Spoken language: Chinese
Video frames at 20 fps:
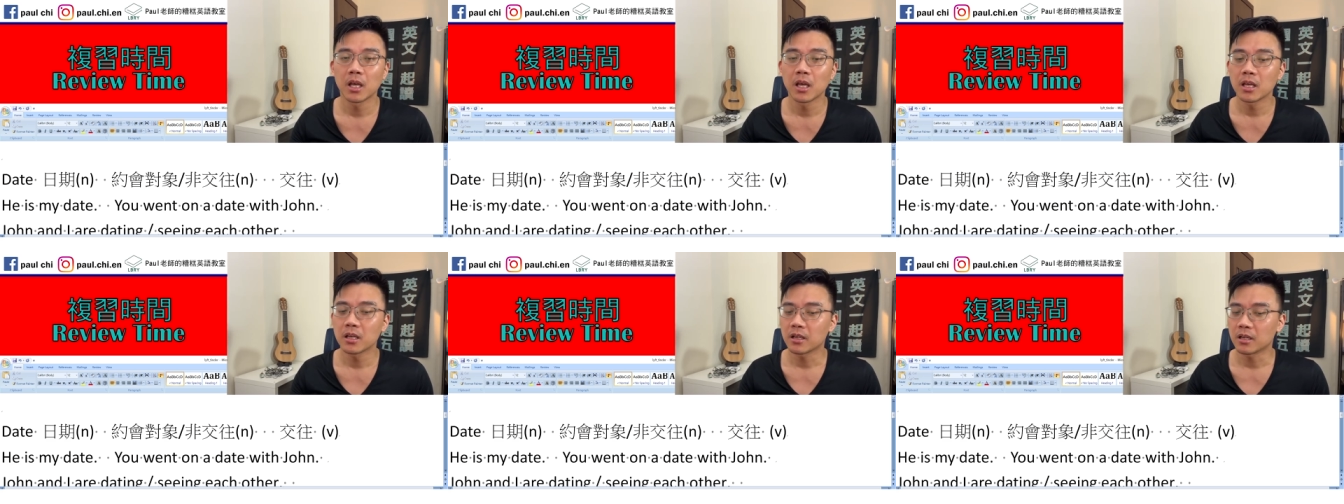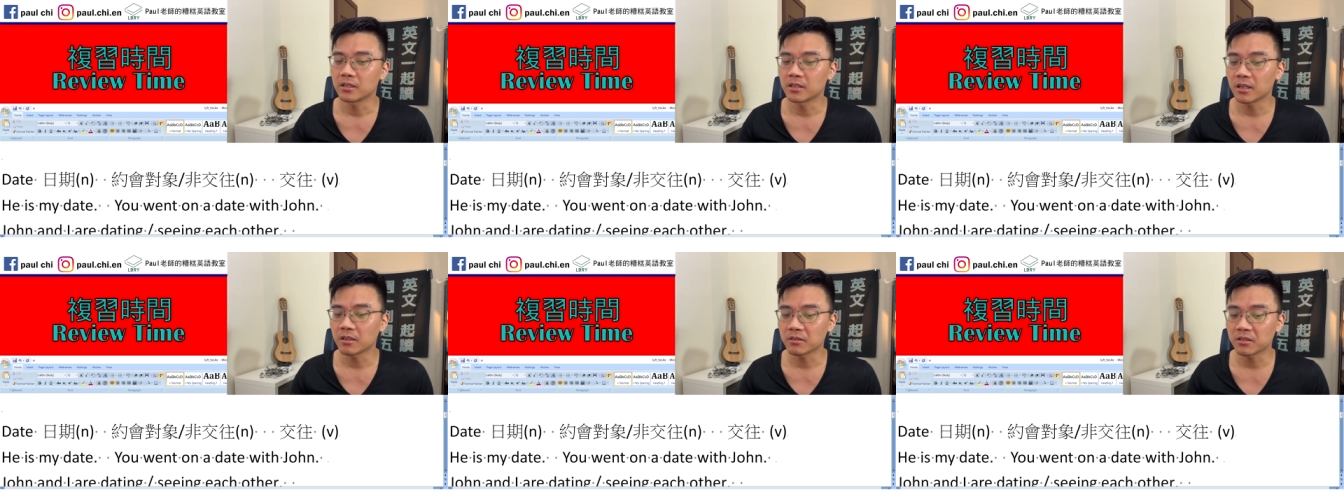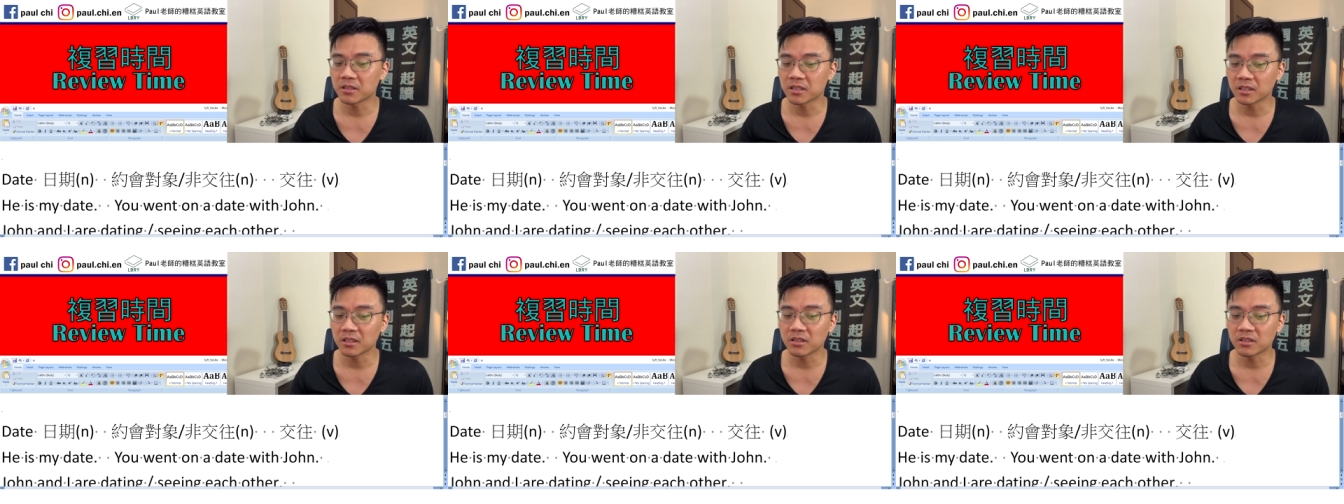可是要是
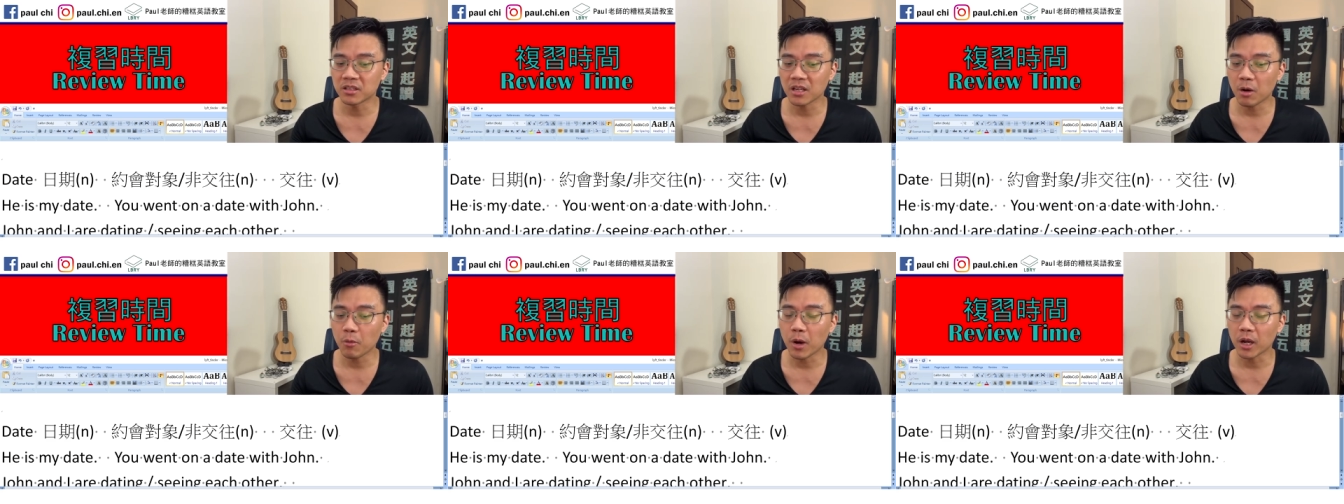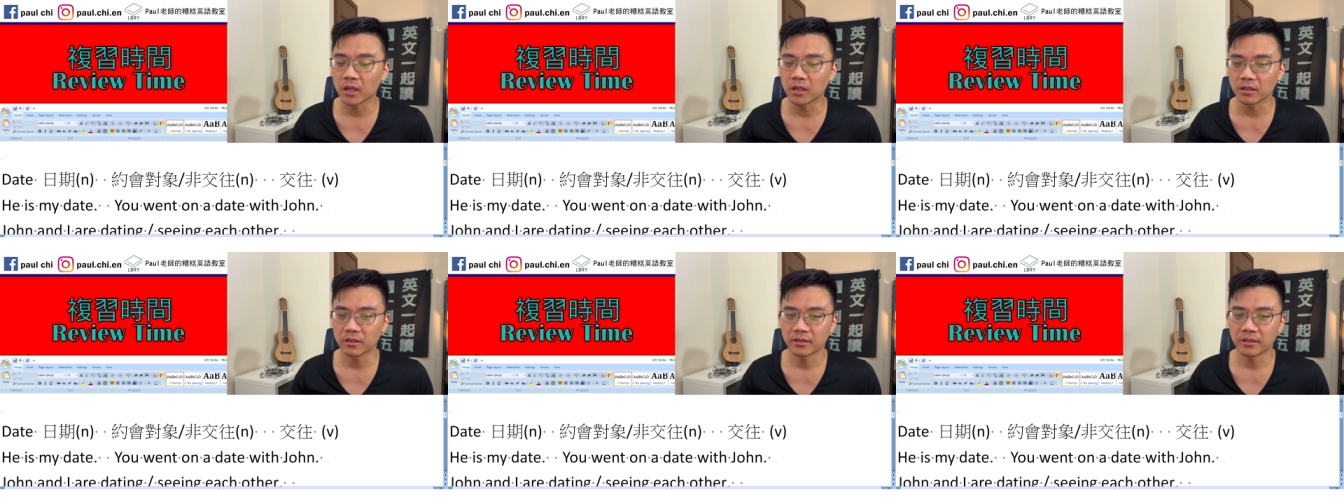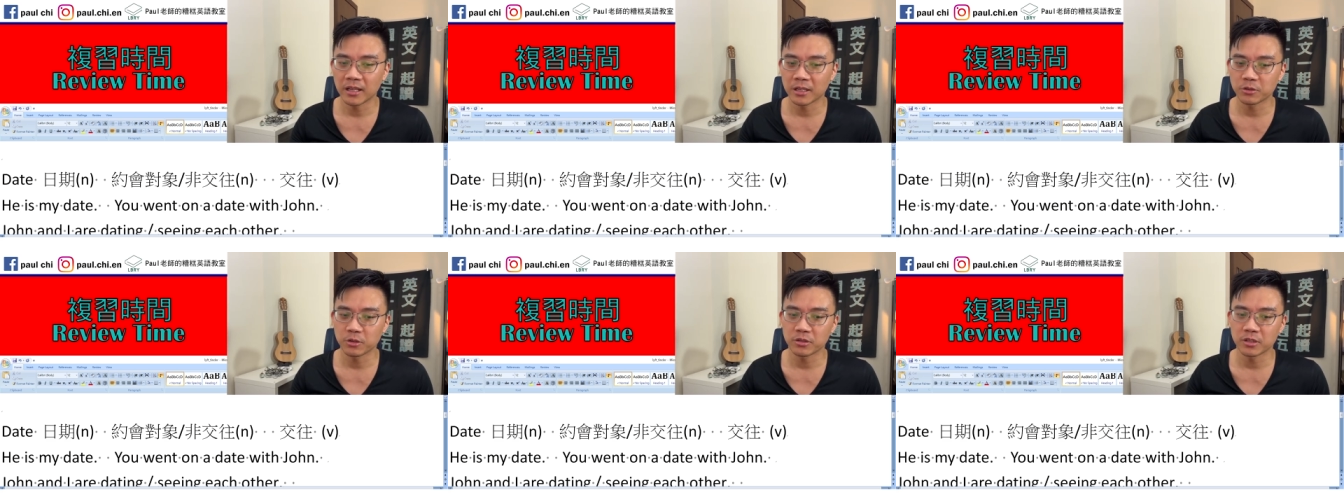真的交往了，
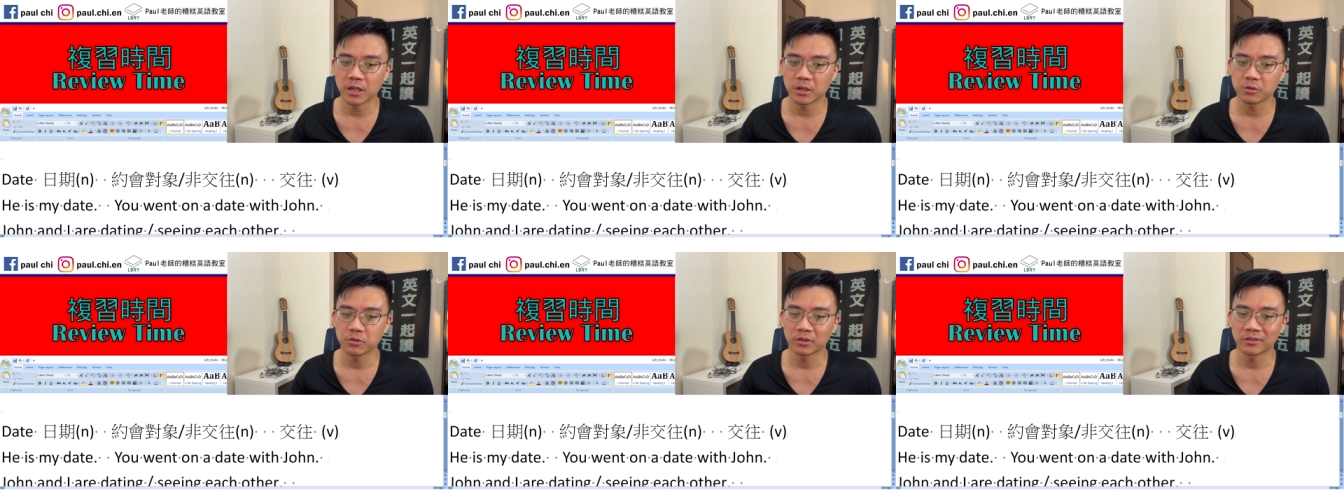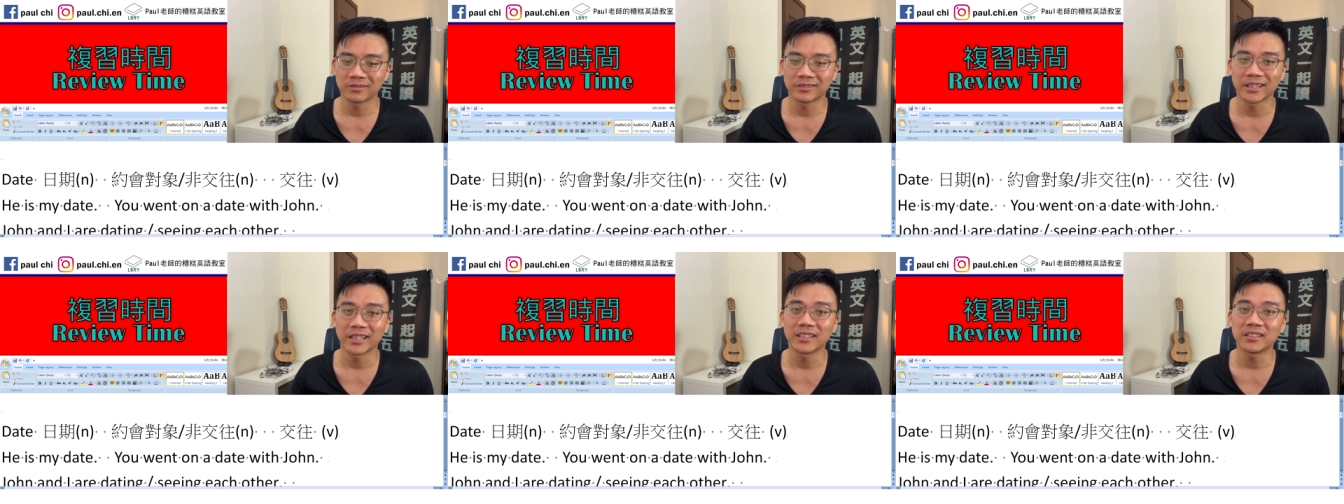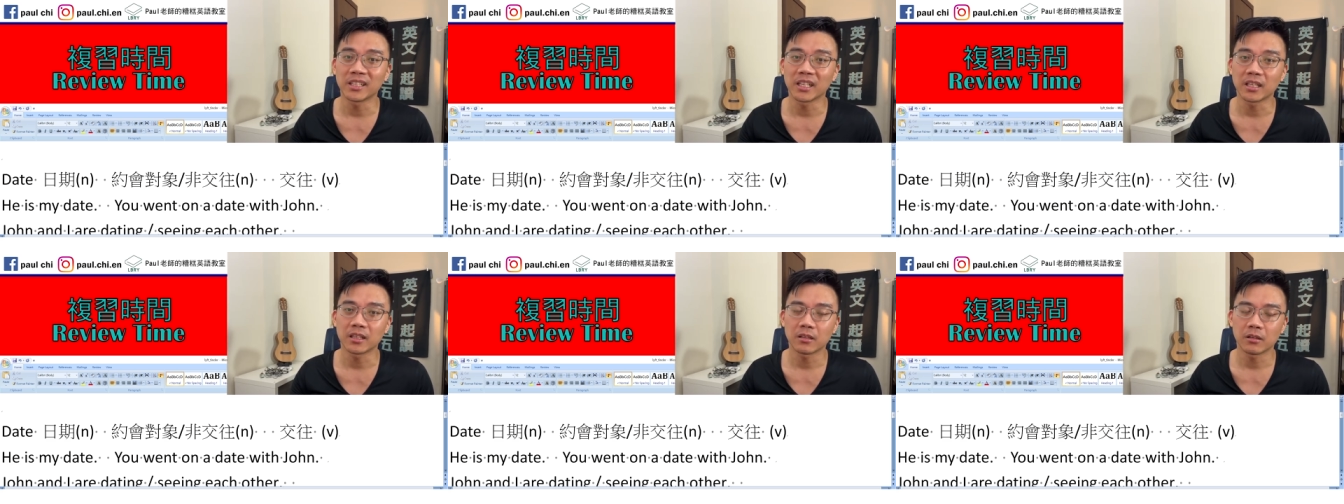那就叫做
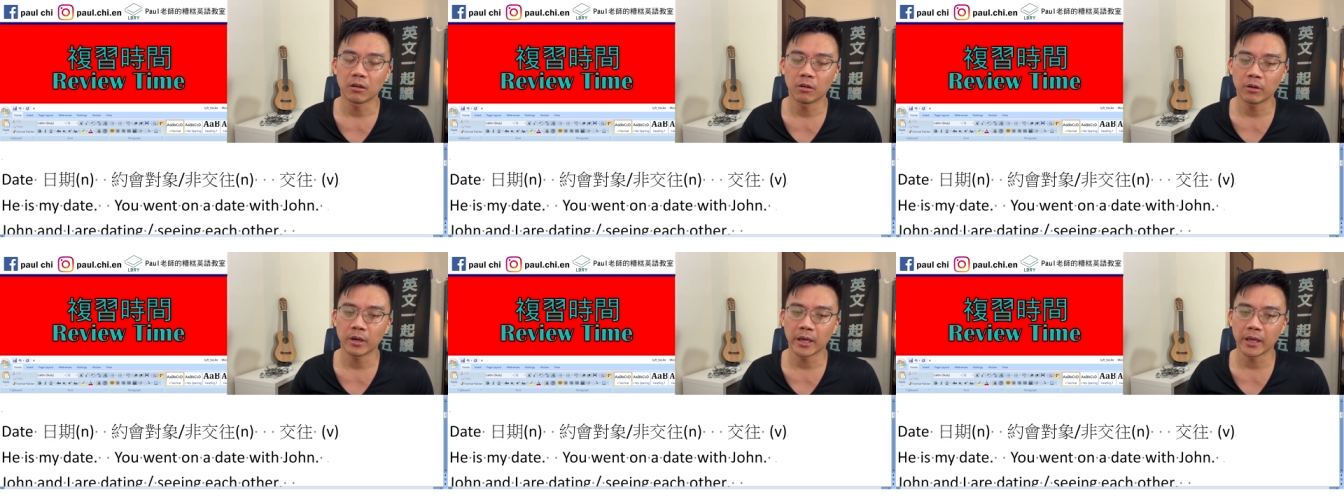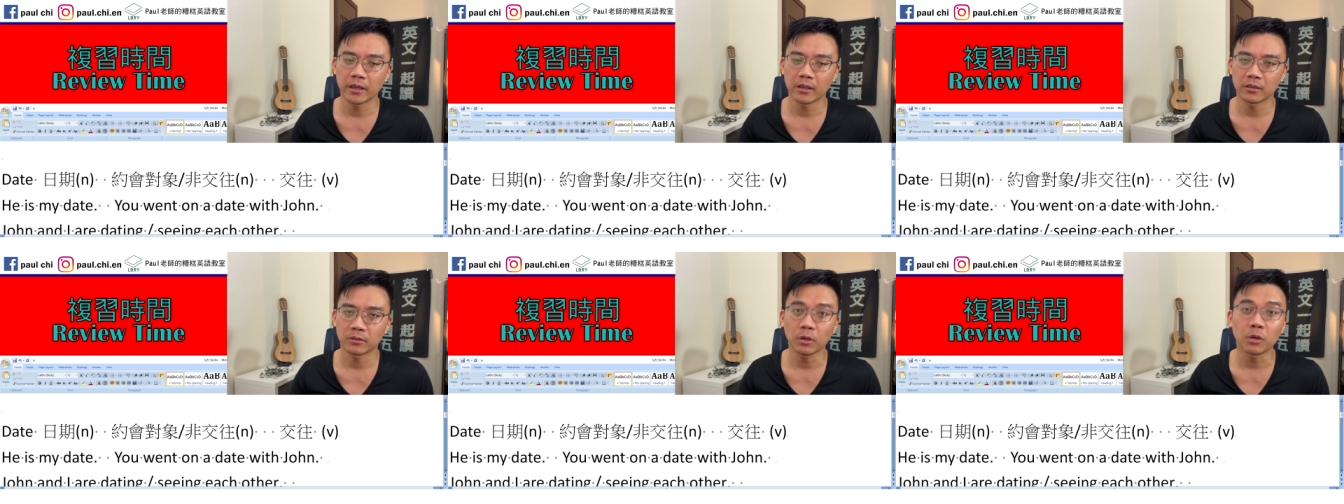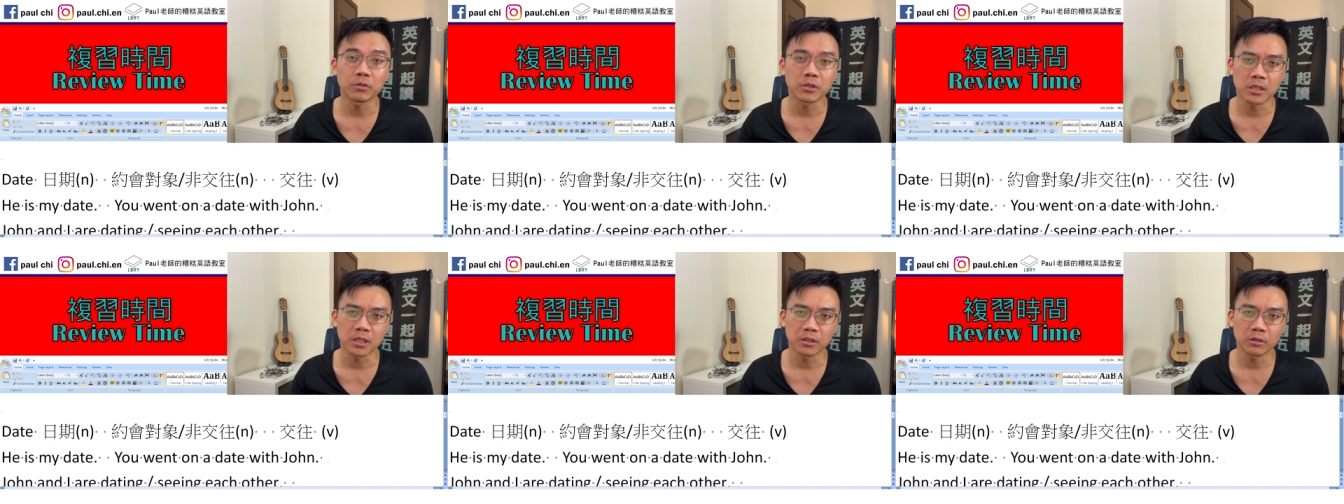dating。OK，
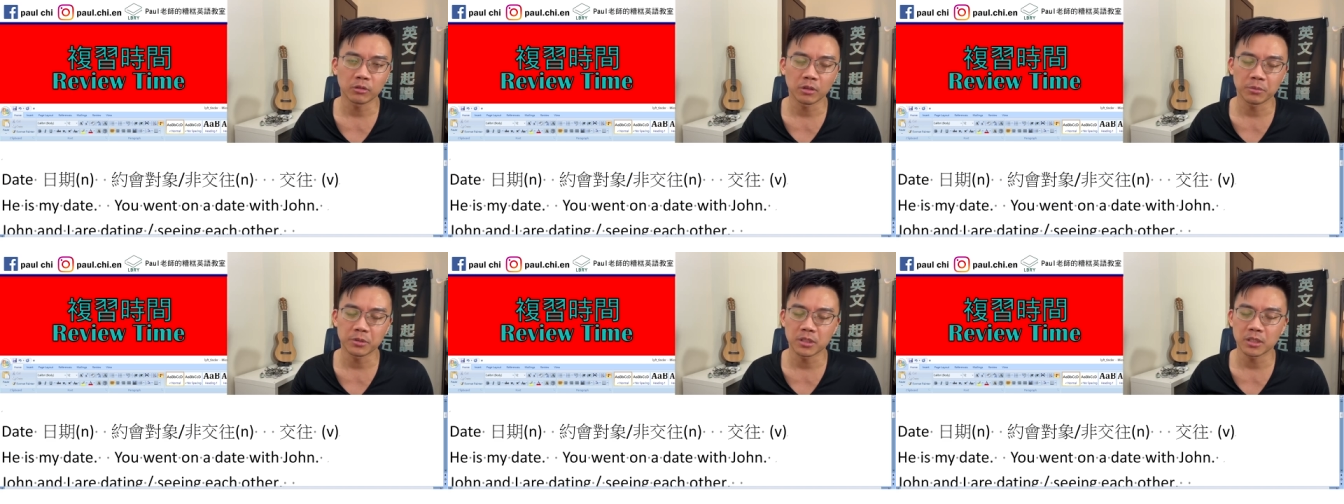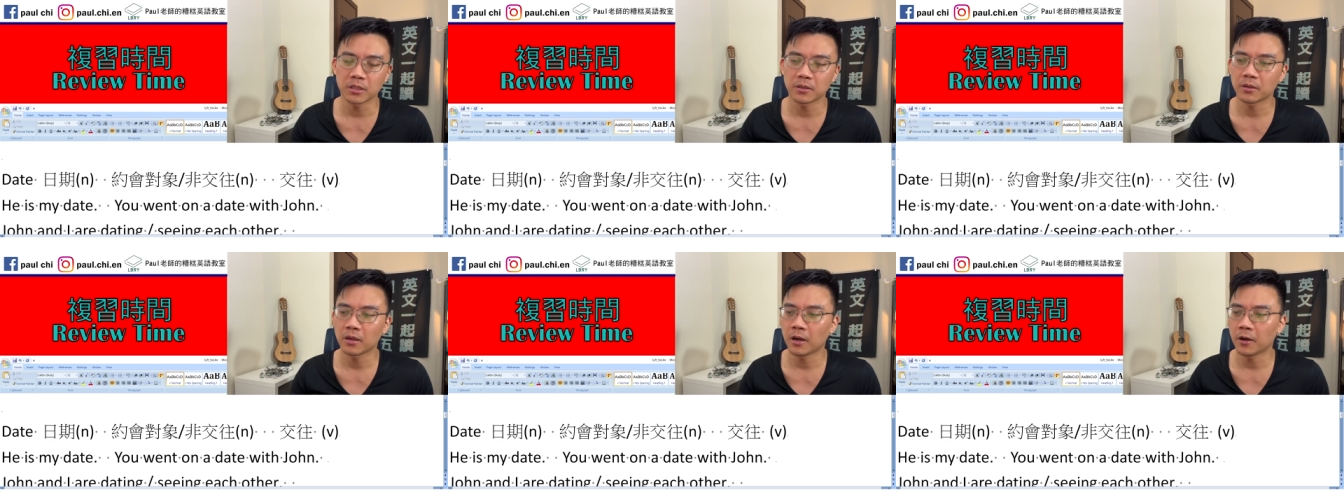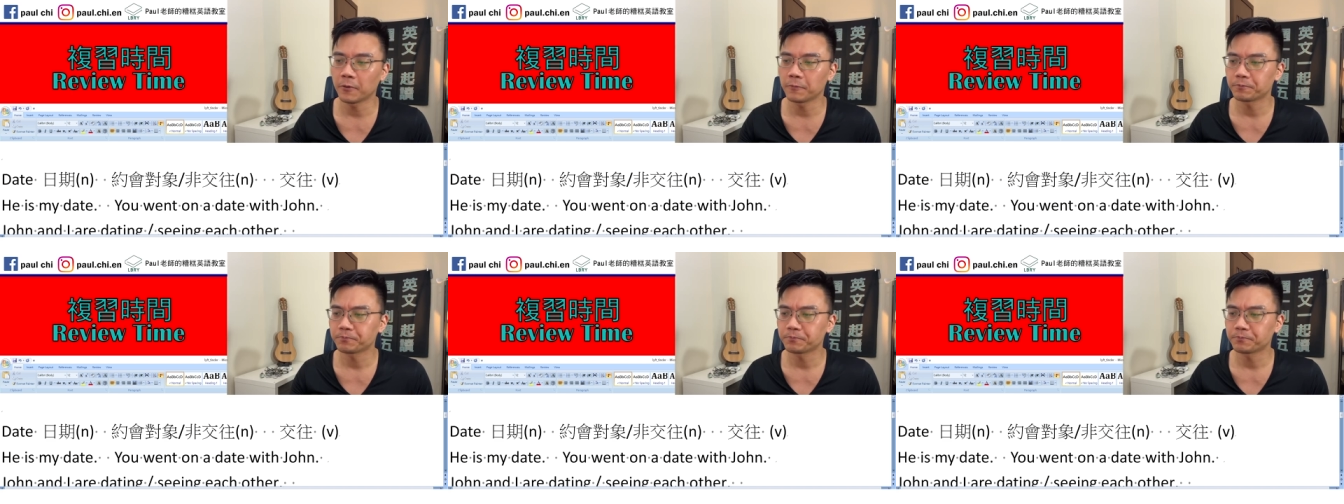动词，对不起，好。